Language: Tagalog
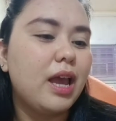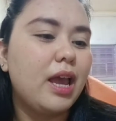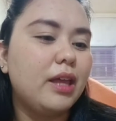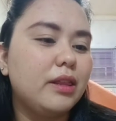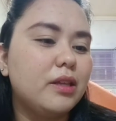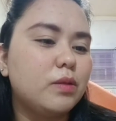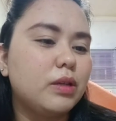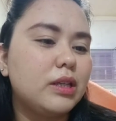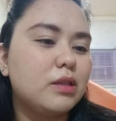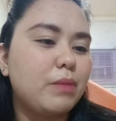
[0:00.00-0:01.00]
And this one
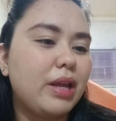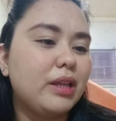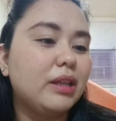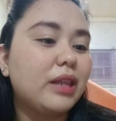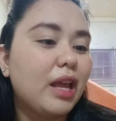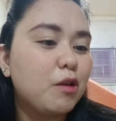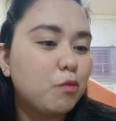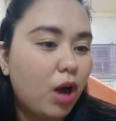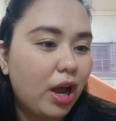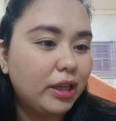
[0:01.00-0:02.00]
is made in
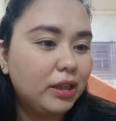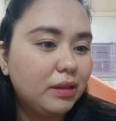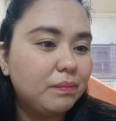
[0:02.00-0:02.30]
Taiwan.